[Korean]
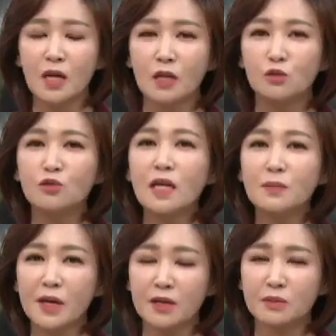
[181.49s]
우한
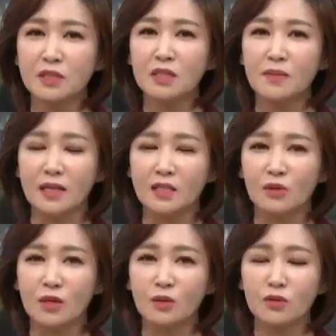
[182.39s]
폐렴 쓰지 말자고
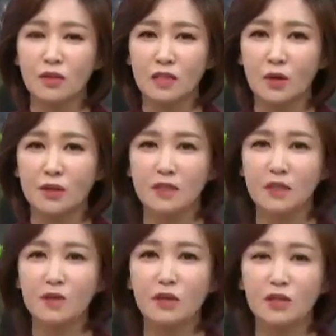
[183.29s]
인도적인 차원에서
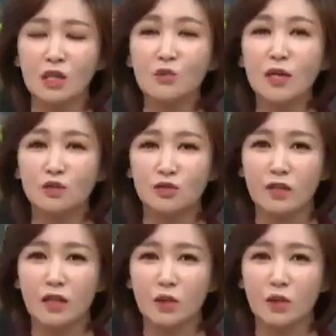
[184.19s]
이러고는 이 와중에